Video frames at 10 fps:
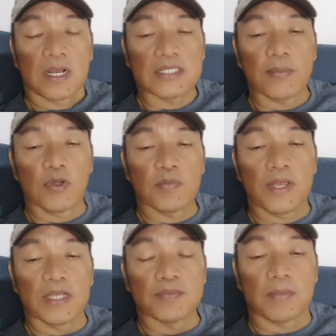Kasabot
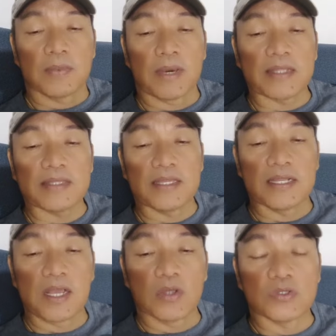ba Martin
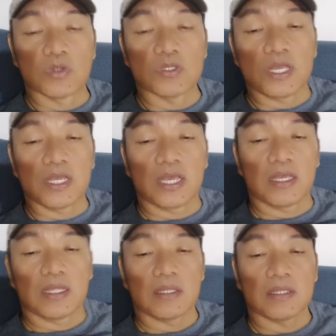niya konsulti kay
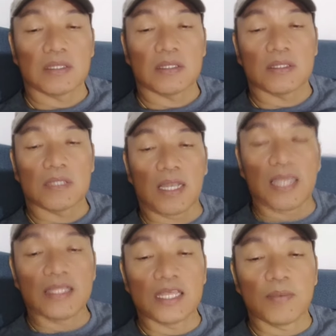
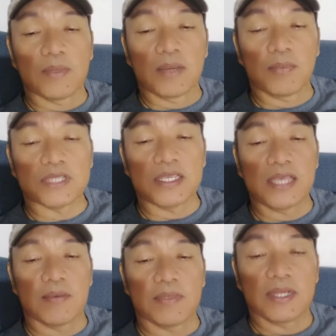Trelite mo na,
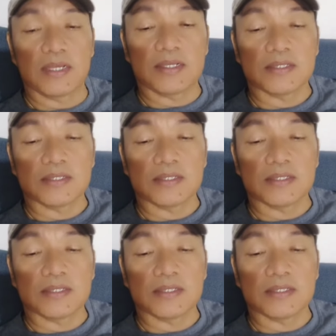Bisaya mo na.